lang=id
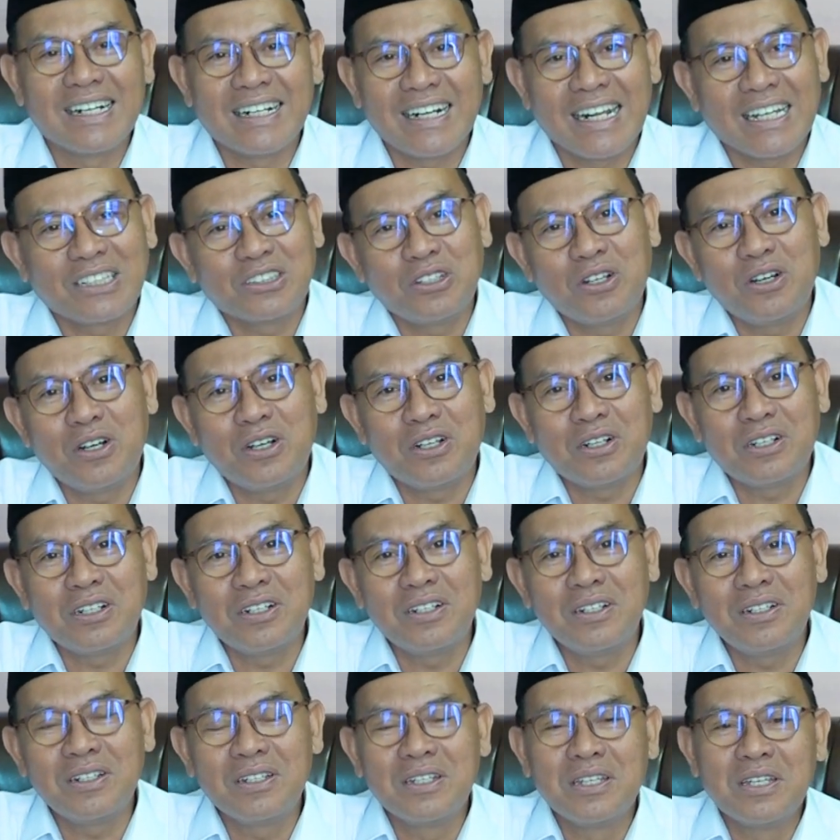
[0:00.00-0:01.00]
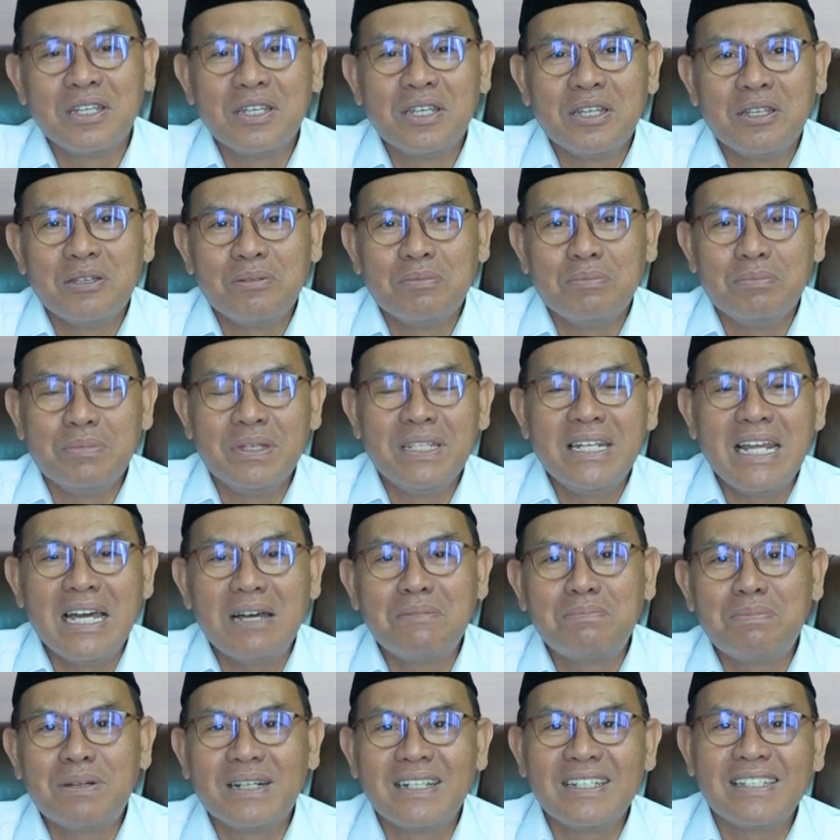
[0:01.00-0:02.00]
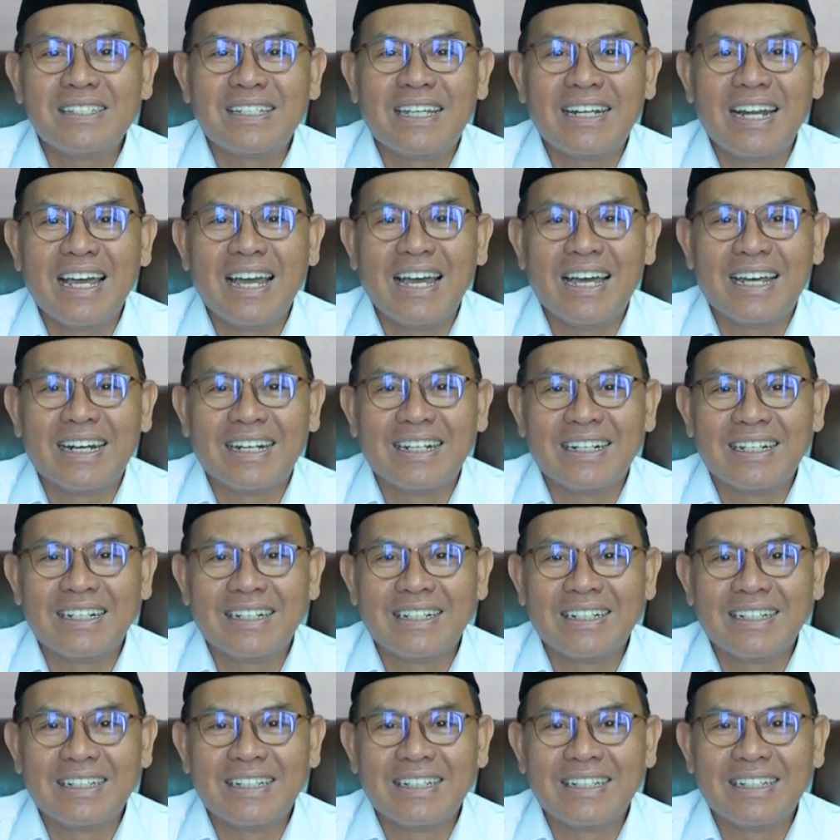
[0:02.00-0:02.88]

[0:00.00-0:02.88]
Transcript: Rektor Bidang Perencanaan,